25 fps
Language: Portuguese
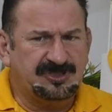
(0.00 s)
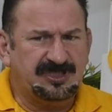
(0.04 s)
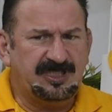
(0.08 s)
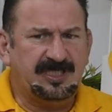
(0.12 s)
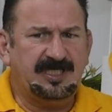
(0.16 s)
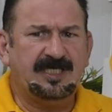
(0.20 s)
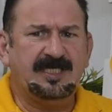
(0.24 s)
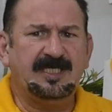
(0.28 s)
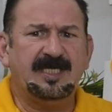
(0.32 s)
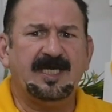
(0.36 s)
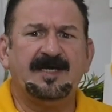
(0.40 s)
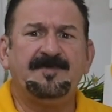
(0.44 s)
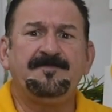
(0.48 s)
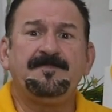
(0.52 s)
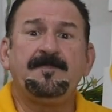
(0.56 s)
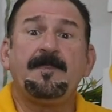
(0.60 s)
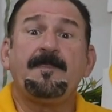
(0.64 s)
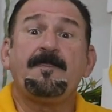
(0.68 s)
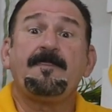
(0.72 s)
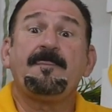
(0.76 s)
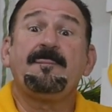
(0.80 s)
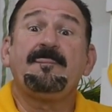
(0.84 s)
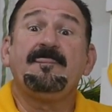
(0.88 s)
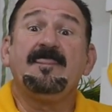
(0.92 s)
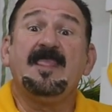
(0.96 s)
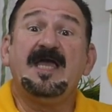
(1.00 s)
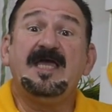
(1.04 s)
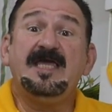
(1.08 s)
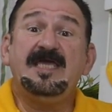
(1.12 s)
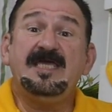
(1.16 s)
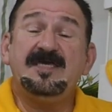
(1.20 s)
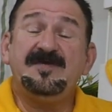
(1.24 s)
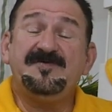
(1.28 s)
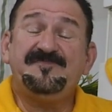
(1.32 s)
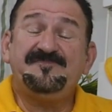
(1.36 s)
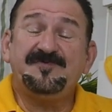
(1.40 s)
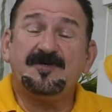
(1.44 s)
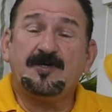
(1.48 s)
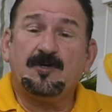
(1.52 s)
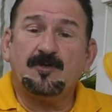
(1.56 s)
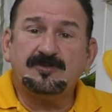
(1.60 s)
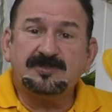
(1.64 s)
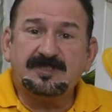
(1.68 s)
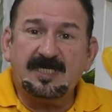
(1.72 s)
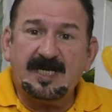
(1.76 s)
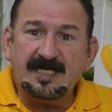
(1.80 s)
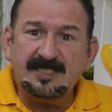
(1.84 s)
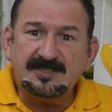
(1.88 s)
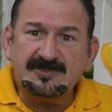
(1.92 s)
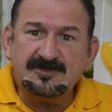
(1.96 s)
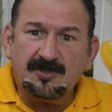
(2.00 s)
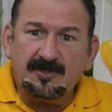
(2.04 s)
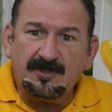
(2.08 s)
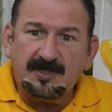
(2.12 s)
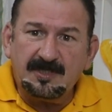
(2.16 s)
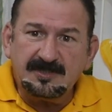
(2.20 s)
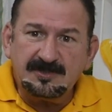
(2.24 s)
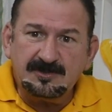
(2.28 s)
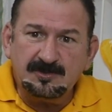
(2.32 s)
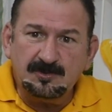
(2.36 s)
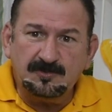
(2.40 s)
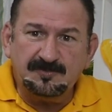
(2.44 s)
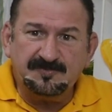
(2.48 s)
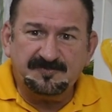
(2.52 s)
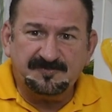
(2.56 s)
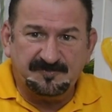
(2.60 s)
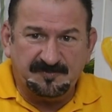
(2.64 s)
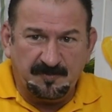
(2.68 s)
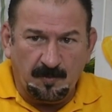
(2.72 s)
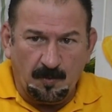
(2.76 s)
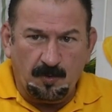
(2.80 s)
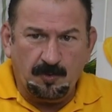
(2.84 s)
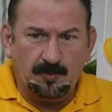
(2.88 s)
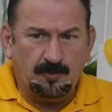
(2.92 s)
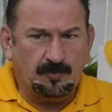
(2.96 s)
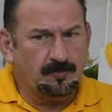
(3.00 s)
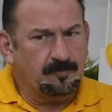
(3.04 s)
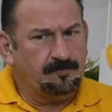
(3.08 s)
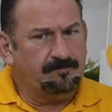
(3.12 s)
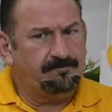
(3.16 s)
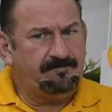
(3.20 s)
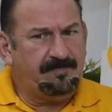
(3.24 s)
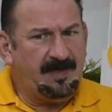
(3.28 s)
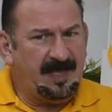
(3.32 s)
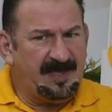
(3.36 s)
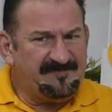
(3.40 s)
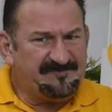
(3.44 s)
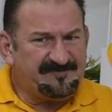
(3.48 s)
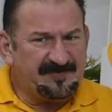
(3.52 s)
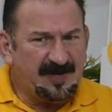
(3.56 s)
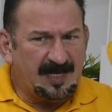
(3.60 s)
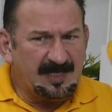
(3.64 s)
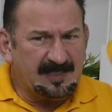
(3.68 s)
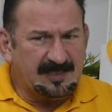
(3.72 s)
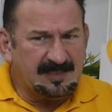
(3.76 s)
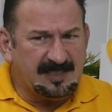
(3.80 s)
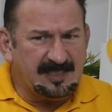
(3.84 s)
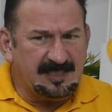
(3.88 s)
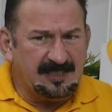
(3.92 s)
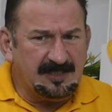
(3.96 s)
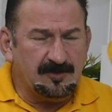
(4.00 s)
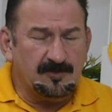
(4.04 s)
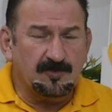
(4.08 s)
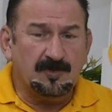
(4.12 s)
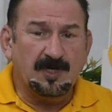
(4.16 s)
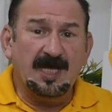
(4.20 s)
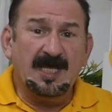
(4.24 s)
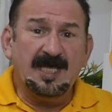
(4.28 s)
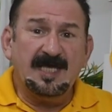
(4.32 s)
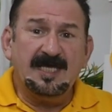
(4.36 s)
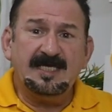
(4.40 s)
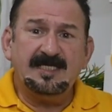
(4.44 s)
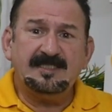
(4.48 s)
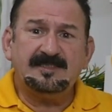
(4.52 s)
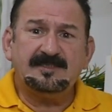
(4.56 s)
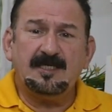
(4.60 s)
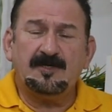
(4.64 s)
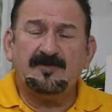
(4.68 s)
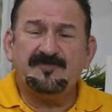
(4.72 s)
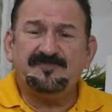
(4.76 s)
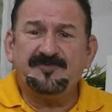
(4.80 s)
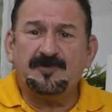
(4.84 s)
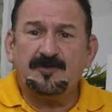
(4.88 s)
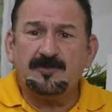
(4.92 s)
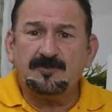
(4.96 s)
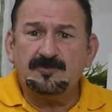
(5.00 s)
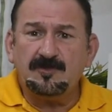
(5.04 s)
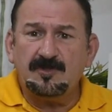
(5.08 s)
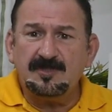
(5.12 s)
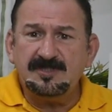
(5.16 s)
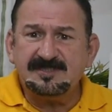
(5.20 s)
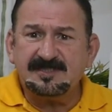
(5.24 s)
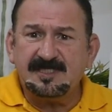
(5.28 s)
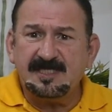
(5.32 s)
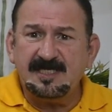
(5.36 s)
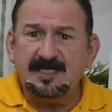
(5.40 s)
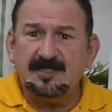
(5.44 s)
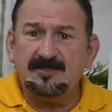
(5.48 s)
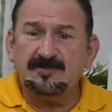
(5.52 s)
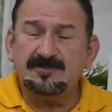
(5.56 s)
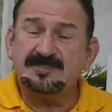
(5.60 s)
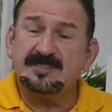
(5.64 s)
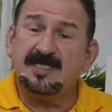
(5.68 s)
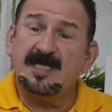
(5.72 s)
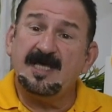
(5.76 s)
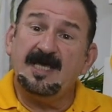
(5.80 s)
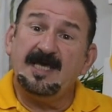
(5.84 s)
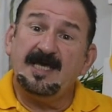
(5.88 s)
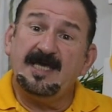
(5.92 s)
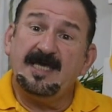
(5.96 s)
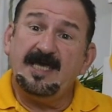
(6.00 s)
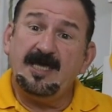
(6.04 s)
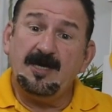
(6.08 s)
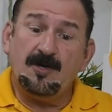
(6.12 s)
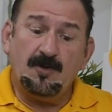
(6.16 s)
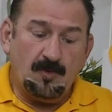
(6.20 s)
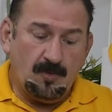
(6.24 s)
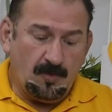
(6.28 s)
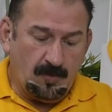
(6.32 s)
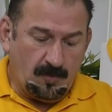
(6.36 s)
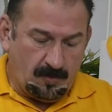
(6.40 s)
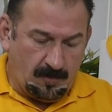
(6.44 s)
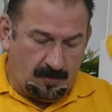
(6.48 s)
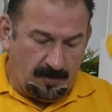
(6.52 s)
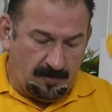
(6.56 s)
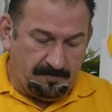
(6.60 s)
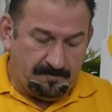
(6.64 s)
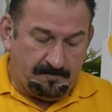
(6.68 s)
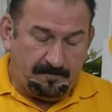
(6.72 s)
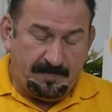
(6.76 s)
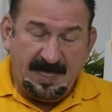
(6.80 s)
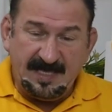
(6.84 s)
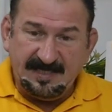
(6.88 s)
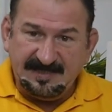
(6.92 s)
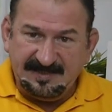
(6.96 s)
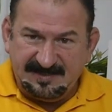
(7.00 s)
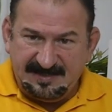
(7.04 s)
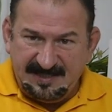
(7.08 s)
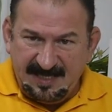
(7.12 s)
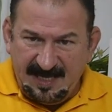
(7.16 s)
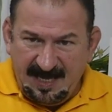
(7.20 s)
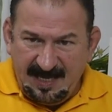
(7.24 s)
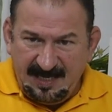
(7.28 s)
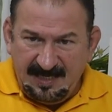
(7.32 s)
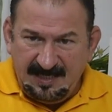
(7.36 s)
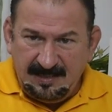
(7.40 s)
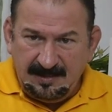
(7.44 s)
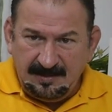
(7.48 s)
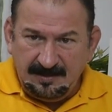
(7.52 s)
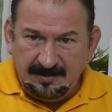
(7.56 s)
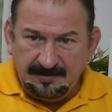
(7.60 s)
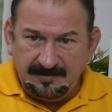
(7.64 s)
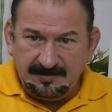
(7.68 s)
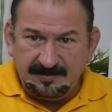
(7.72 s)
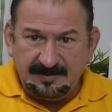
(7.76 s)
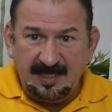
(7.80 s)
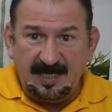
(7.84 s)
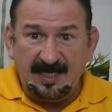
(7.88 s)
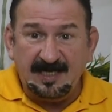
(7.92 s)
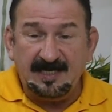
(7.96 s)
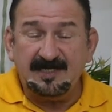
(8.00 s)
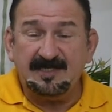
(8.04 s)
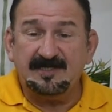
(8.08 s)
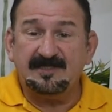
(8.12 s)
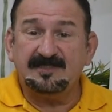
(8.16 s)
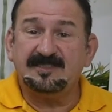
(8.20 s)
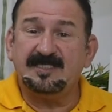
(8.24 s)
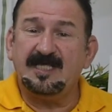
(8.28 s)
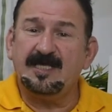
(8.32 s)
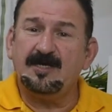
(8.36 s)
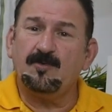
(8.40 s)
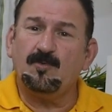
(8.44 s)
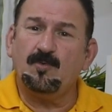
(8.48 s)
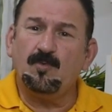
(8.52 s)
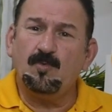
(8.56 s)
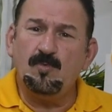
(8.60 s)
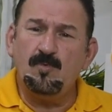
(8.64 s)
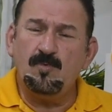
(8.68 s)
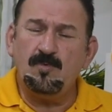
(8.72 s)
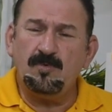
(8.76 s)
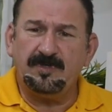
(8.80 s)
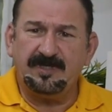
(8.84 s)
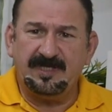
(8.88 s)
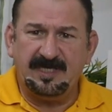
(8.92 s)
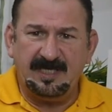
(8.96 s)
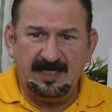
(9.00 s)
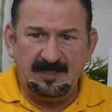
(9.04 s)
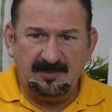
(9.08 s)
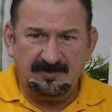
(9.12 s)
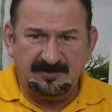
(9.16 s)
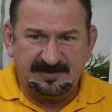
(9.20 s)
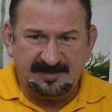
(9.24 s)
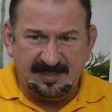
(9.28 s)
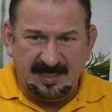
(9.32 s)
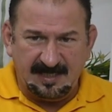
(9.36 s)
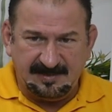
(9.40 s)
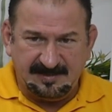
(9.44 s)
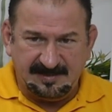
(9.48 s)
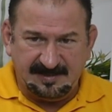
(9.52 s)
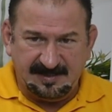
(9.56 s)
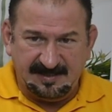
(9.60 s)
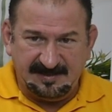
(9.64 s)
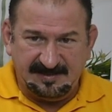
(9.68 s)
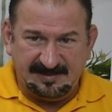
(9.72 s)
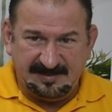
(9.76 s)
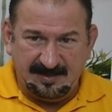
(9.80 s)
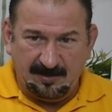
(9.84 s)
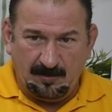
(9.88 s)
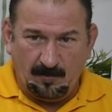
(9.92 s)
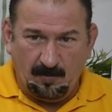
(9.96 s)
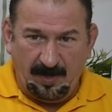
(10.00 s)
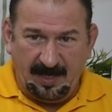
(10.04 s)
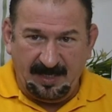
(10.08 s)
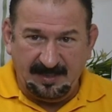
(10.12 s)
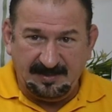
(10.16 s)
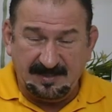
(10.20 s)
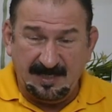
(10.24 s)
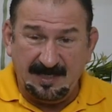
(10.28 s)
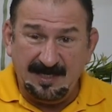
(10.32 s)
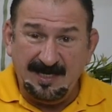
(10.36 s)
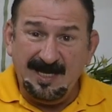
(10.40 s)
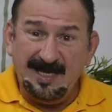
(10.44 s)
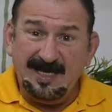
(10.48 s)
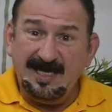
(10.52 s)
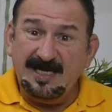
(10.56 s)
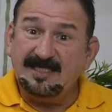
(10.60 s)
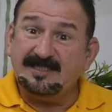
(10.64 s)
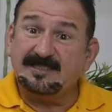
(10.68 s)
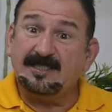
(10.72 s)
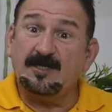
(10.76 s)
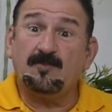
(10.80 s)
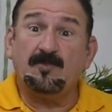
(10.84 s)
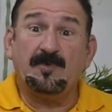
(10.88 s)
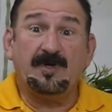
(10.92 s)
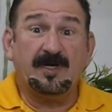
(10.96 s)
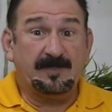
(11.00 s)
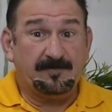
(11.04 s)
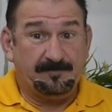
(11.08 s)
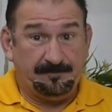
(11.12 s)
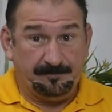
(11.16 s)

dia e ficou 3 horas no forno, bem fraquinho. Então foram 2 quilos, eu pesei tá? Deu 1,750 kg, então